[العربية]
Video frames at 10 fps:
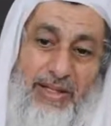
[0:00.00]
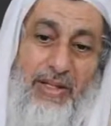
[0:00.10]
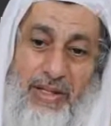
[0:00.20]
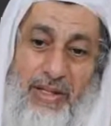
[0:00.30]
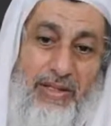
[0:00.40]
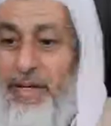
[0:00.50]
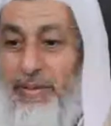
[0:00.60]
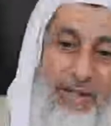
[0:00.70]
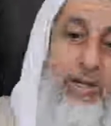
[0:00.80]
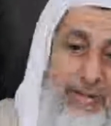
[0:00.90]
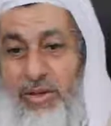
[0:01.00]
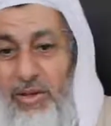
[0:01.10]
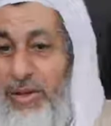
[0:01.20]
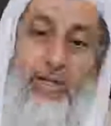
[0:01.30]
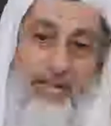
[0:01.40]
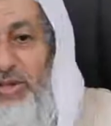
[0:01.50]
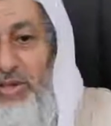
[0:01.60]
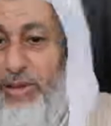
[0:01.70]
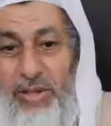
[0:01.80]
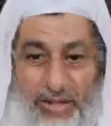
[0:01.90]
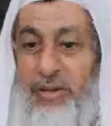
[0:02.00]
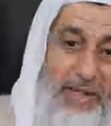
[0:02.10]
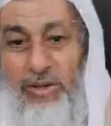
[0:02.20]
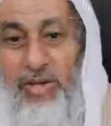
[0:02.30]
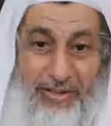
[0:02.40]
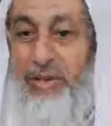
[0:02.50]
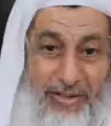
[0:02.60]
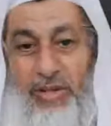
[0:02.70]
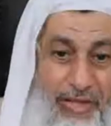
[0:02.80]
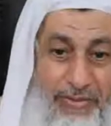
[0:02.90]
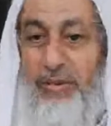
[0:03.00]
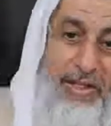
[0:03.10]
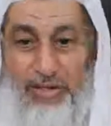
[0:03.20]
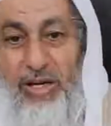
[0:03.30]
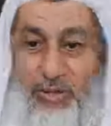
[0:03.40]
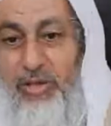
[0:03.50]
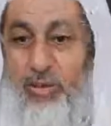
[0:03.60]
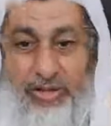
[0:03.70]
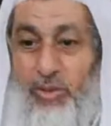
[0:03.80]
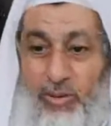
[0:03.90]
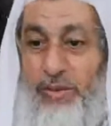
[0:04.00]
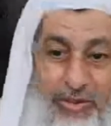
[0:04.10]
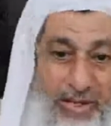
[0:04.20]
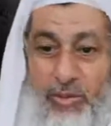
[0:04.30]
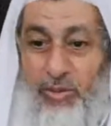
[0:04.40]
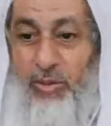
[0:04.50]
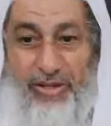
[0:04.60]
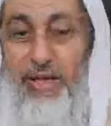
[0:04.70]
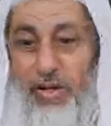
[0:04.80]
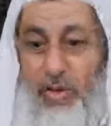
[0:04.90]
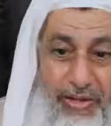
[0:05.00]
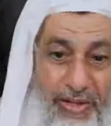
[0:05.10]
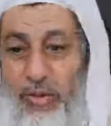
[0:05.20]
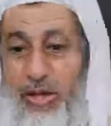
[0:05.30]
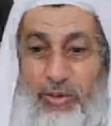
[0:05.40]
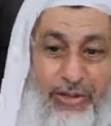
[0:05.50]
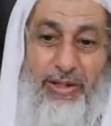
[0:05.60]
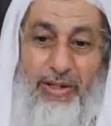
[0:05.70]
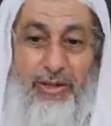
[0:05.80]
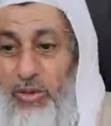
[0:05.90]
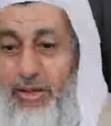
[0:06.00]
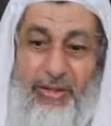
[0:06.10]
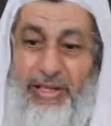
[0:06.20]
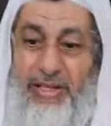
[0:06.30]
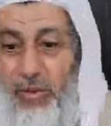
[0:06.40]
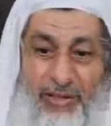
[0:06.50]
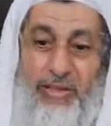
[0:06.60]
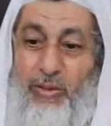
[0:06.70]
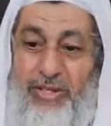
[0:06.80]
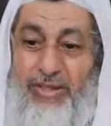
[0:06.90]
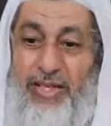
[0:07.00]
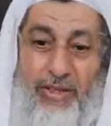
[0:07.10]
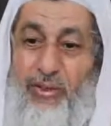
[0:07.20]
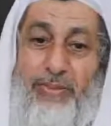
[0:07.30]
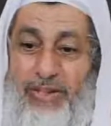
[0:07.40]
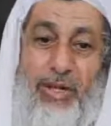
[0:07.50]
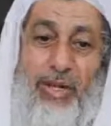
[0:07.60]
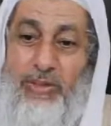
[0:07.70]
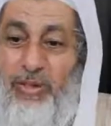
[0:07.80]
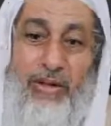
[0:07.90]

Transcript: أما الليبراليون الفجر أيضا فيقول قائلهم أنت حر ما لم تضر يعني أنت شربت الخمر